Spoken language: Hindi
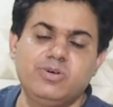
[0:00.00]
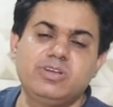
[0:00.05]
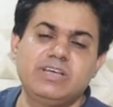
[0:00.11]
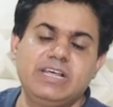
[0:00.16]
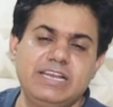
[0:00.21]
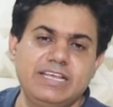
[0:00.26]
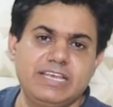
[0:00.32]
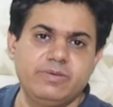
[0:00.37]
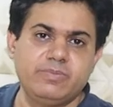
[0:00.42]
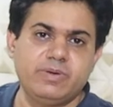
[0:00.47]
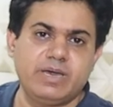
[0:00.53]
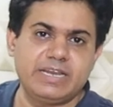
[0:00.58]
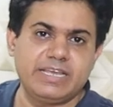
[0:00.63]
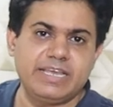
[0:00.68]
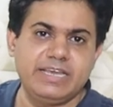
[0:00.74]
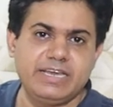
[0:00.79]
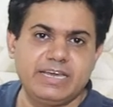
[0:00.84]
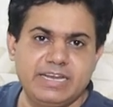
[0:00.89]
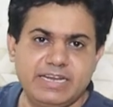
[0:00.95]
और हल्की
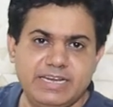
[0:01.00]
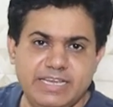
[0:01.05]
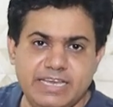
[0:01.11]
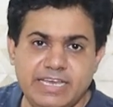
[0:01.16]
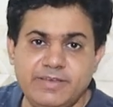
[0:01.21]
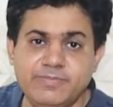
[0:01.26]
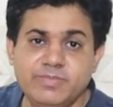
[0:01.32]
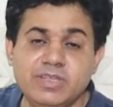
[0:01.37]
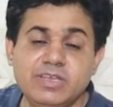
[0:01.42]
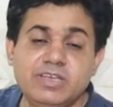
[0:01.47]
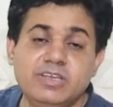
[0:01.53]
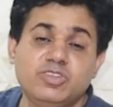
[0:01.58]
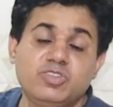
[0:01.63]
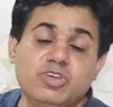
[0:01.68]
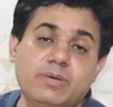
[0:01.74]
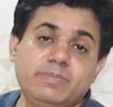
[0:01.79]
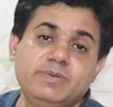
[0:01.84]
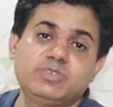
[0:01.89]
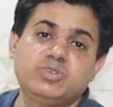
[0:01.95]
मार्किंग करनी है
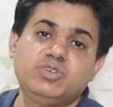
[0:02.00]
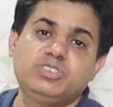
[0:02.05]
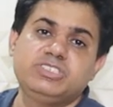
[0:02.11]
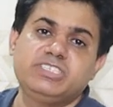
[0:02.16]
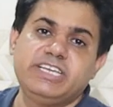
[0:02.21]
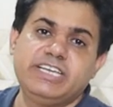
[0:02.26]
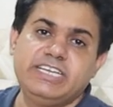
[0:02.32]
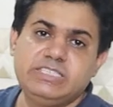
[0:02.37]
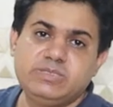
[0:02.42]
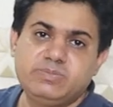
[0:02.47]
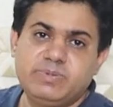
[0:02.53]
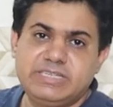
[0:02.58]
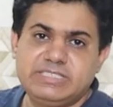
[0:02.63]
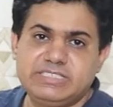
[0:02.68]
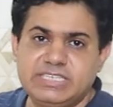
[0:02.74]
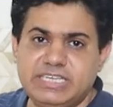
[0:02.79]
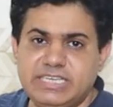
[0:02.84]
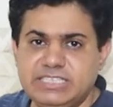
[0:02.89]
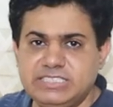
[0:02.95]
तो आप इसको छः इंच बाय
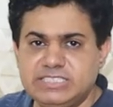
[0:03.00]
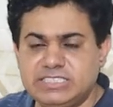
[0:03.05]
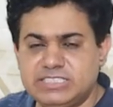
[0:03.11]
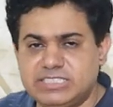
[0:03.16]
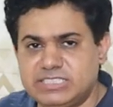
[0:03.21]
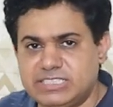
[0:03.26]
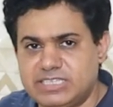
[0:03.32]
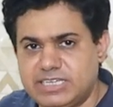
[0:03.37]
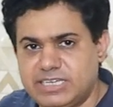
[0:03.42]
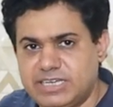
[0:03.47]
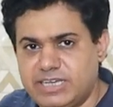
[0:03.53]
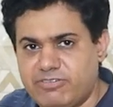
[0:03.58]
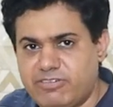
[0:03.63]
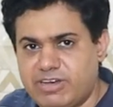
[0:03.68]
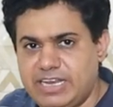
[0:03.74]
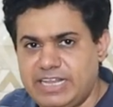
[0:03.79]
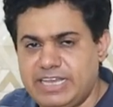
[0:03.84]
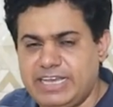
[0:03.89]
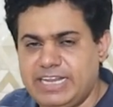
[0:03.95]
छः इंच
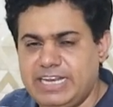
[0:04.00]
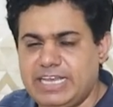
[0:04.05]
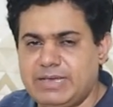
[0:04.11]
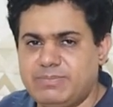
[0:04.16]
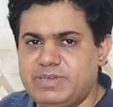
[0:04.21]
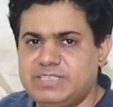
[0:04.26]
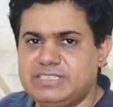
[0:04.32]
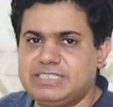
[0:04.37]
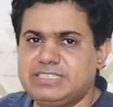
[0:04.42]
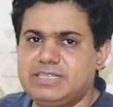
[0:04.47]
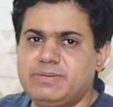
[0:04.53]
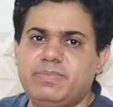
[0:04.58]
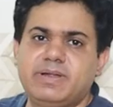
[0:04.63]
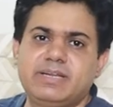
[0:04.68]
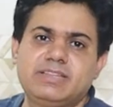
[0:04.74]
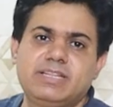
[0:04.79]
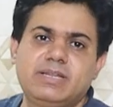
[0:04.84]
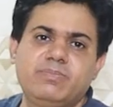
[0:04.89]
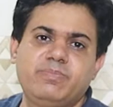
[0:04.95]
वाले एरिया में जैसे
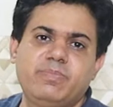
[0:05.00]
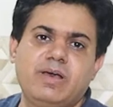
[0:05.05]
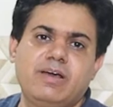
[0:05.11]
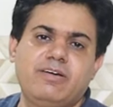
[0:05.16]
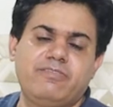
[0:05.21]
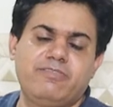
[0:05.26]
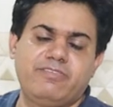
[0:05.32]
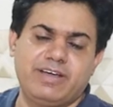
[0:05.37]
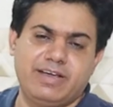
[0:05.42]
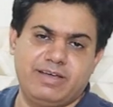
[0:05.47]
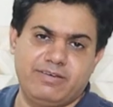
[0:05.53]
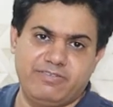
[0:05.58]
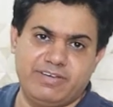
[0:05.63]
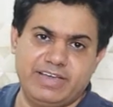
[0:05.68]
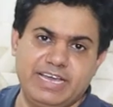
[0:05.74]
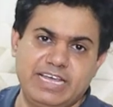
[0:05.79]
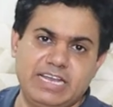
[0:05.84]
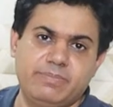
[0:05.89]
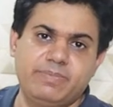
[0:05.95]
बर्तन
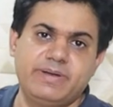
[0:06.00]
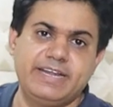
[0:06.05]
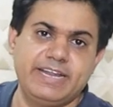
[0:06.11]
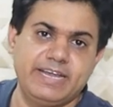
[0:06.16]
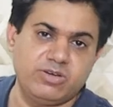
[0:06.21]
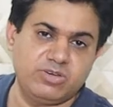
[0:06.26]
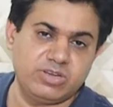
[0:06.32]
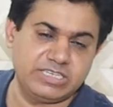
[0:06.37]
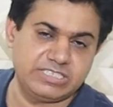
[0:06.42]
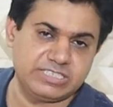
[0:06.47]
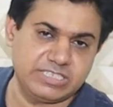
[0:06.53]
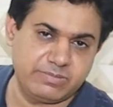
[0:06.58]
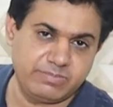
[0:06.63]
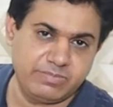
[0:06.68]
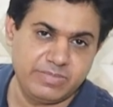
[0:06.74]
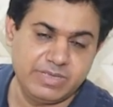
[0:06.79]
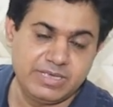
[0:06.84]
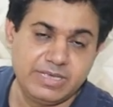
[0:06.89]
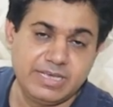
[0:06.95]
वगैरह पे
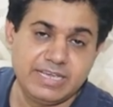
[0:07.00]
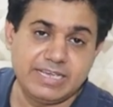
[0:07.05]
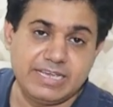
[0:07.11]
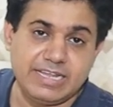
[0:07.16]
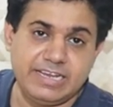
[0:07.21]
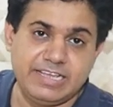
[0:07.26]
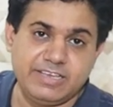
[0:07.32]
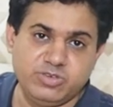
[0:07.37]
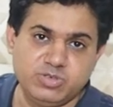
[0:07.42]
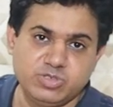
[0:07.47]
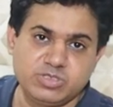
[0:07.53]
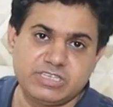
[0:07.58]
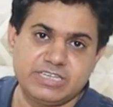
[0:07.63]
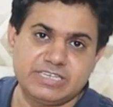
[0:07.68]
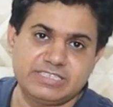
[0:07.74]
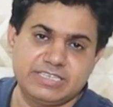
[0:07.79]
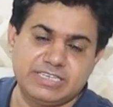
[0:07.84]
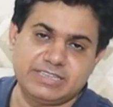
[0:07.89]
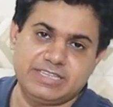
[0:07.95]
डेकोरेशन के लिए यूज़
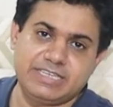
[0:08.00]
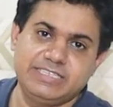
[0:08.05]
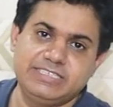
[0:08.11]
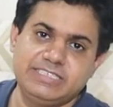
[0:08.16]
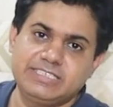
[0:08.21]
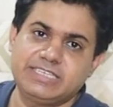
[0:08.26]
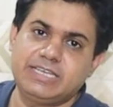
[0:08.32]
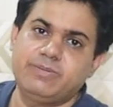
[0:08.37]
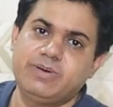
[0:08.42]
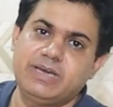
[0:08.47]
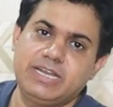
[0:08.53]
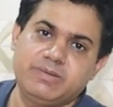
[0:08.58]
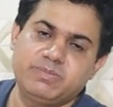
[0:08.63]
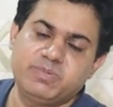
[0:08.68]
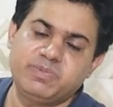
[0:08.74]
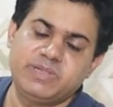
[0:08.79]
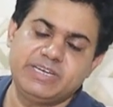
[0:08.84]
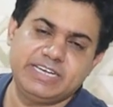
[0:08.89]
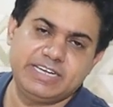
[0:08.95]
कर सकते हैं जिसके बारे
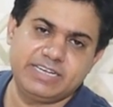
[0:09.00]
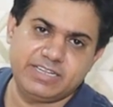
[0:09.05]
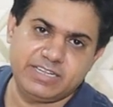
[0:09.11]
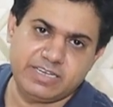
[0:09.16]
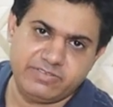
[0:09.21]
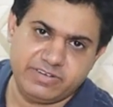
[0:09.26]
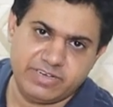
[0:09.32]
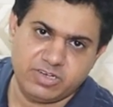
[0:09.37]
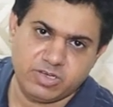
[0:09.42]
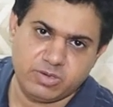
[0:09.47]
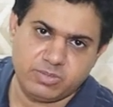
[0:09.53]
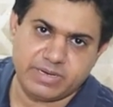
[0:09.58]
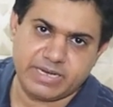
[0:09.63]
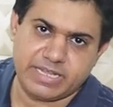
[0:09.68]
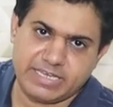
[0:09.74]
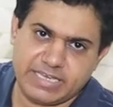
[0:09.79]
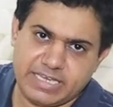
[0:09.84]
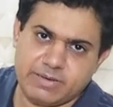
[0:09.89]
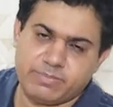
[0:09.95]
में हमने डिटेल वीडियो
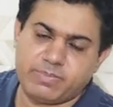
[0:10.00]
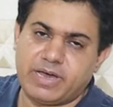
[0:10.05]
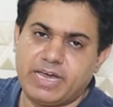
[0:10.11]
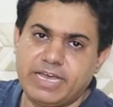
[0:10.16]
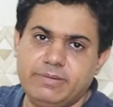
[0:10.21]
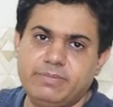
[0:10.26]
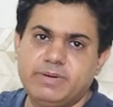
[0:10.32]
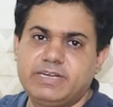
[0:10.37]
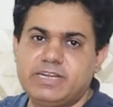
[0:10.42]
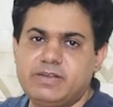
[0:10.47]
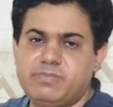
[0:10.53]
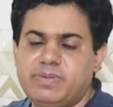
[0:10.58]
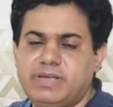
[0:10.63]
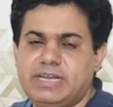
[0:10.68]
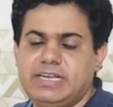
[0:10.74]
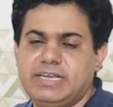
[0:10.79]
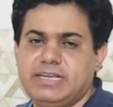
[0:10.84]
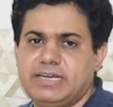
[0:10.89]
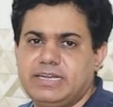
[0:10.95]
बनाई आप आई बटन पर
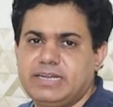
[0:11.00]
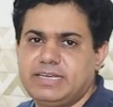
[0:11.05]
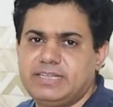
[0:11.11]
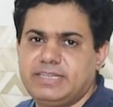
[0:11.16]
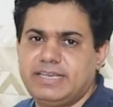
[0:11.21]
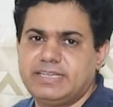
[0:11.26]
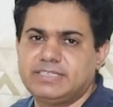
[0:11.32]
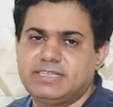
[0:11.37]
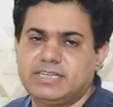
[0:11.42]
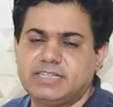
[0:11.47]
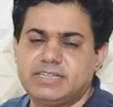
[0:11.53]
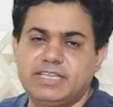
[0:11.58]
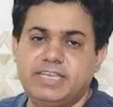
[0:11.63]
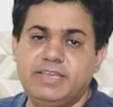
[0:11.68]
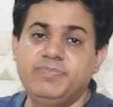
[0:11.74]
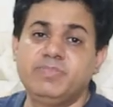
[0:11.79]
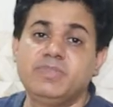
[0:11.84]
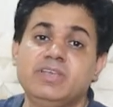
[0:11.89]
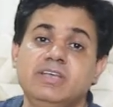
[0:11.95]
क्लिक करके देख सकते
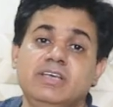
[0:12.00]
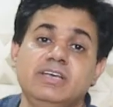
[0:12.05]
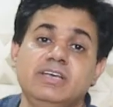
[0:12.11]
हैं